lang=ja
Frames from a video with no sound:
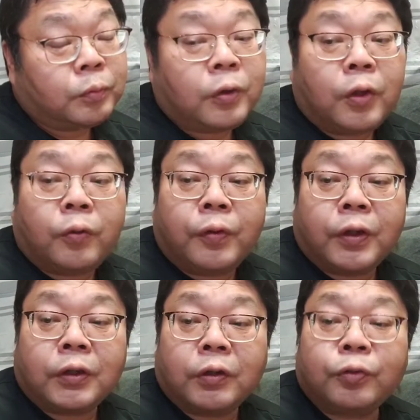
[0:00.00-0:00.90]

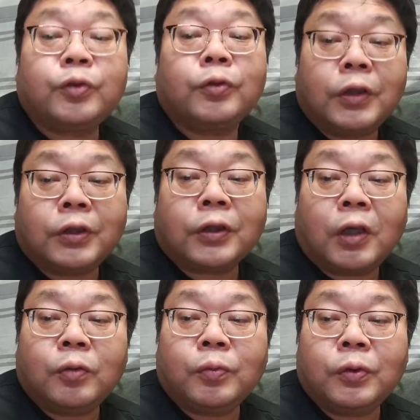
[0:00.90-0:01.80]
レブレオフィスで普通に
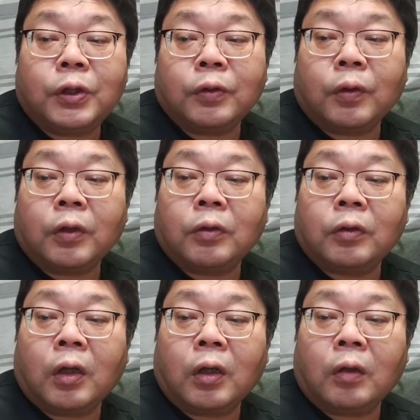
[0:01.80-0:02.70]
使う分には、
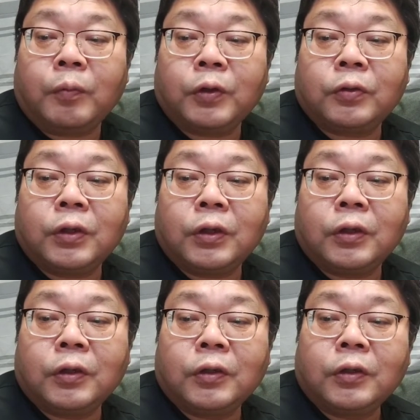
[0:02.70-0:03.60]
なんか別
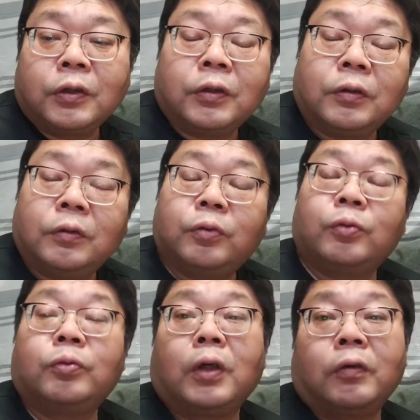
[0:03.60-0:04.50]
に
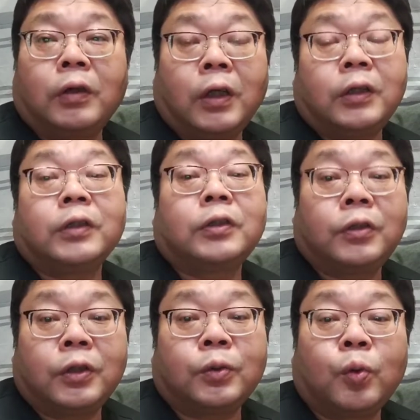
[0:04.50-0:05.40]
不具合はないで
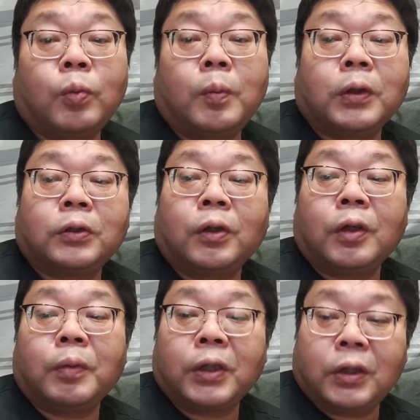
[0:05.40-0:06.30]
すしね、そのまま使
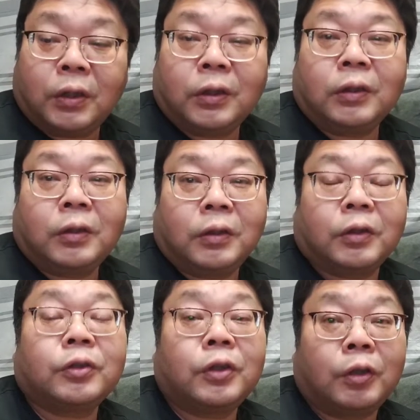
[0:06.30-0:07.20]
えばいい
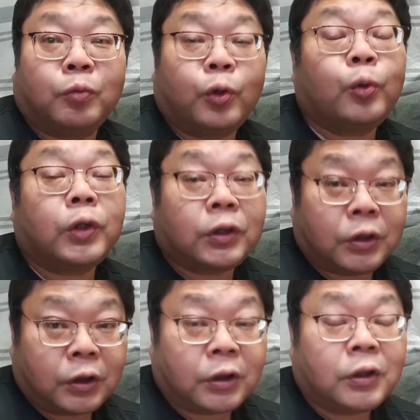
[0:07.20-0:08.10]
んですね、無料で
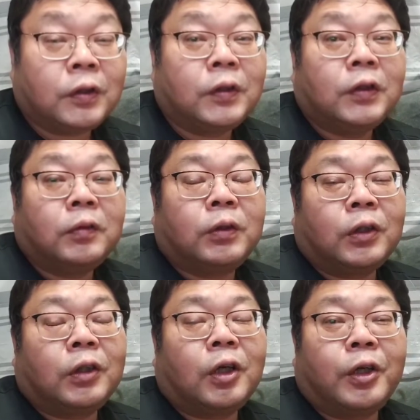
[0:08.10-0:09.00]
すし。
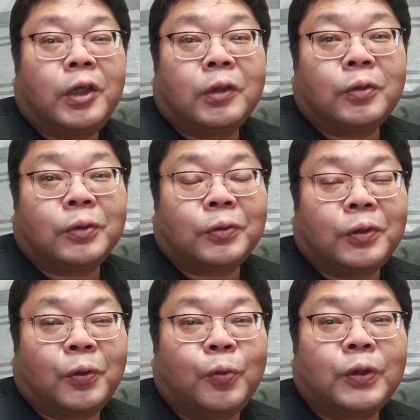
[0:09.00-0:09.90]
まあ、なんなら Linux
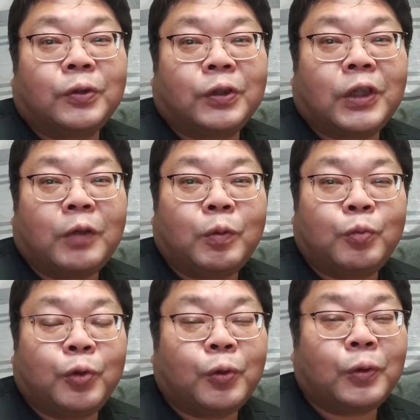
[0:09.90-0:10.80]
って OS 自体は
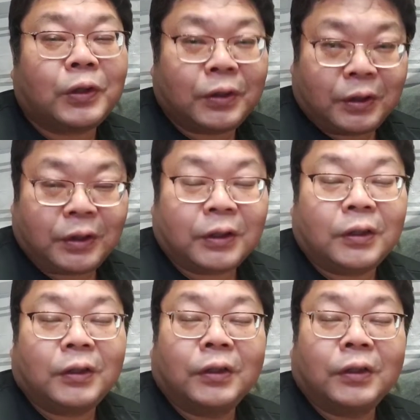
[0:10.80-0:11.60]
無料ですし、